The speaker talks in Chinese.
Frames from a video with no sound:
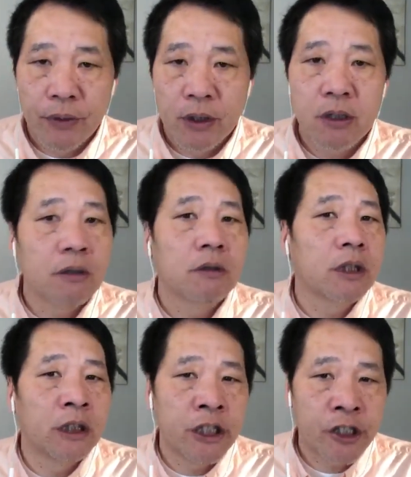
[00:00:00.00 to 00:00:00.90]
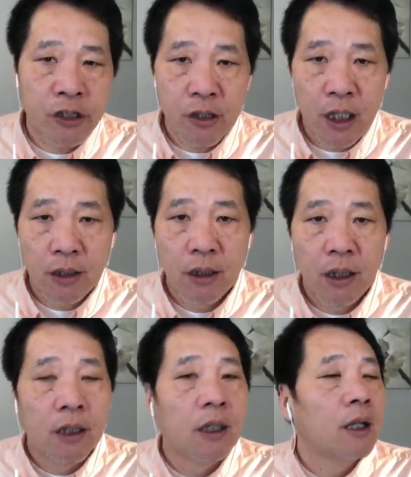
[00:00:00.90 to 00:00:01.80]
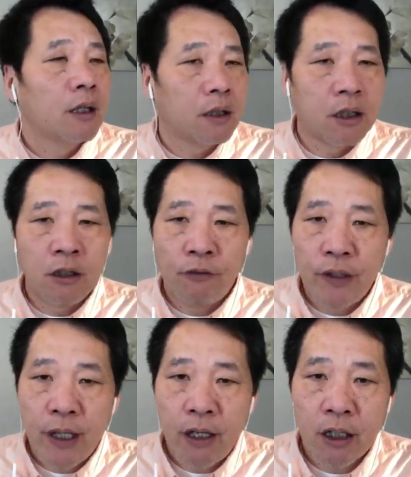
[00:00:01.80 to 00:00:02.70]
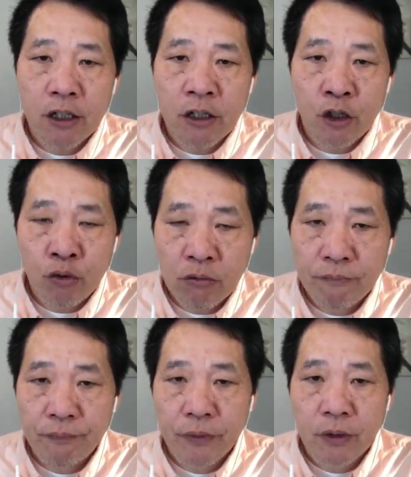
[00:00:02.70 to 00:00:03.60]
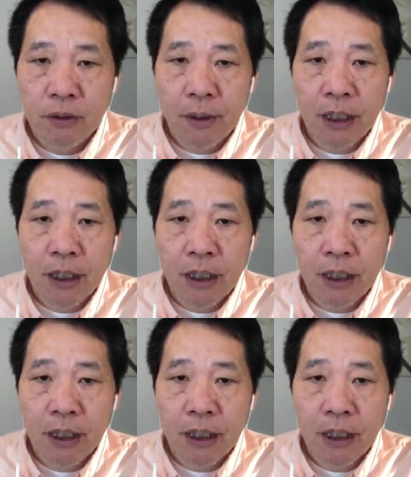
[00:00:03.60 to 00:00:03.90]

就隔离十四天，隔离费还要他自己出，对吧？